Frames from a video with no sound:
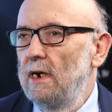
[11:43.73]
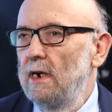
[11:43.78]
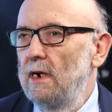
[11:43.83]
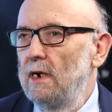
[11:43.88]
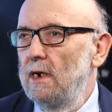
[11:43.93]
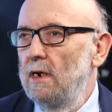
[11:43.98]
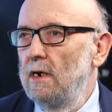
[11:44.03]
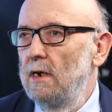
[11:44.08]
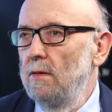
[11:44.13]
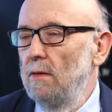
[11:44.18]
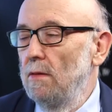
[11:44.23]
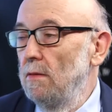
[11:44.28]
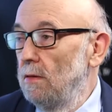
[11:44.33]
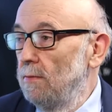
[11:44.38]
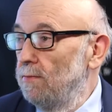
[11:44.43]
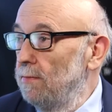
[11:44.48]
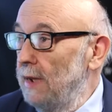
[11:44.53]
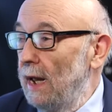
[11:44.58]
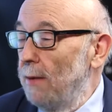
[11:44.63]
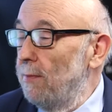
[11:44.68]

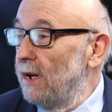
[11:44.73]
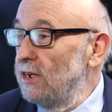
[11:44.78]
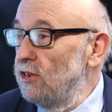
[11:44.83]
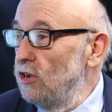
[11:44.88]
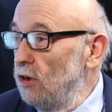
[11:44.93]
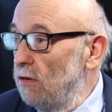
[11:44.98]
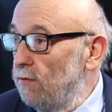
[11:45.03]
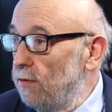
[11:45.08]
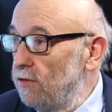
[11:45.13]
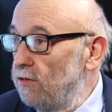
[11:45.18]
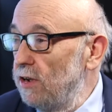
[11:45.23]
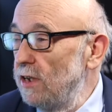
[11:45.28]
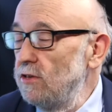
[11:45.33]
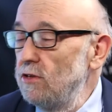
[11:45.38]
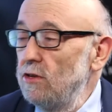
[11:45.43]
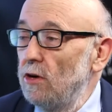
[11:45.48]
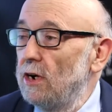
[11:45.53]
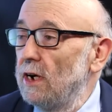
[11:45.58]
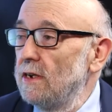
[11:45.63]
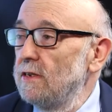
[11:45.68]
Mhm. Najbardziej
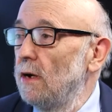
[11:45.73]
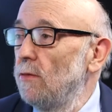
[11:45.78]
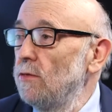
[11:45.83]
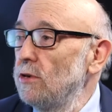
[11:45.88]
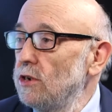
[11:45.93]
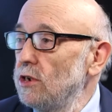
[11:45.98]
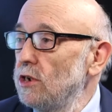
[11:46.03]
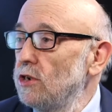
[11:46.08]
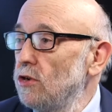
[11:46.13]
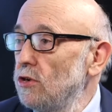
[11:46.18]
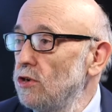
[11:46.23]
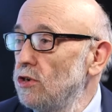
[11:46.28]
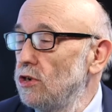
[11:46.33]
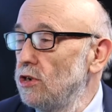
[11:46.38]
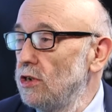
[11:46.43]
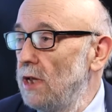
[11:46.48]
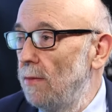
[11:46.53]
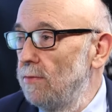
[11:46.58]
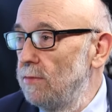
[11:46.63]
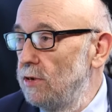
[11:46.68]
nowoczesne okazało się, że
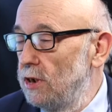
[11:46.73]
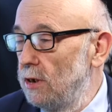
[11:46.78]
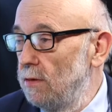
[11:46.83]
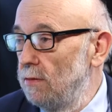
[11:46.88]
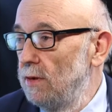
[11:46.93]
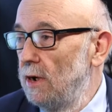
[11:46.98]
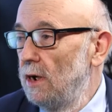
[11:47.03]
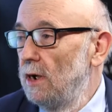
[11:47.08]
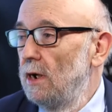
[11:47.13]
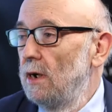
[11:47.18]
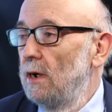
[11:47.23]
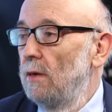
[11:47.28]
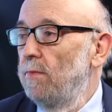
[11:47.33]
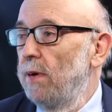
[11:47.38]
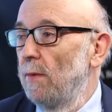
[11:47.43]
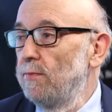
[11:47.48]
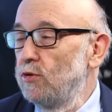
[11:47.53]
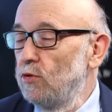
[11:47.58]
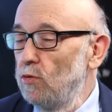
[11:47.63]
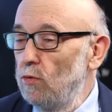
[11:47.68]
coś tam się
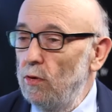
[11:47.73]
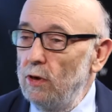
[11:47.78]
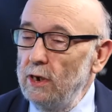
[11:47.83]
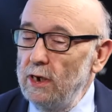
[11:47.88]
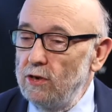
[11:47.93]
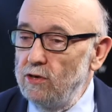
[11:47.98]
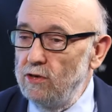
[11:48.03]
popsuło.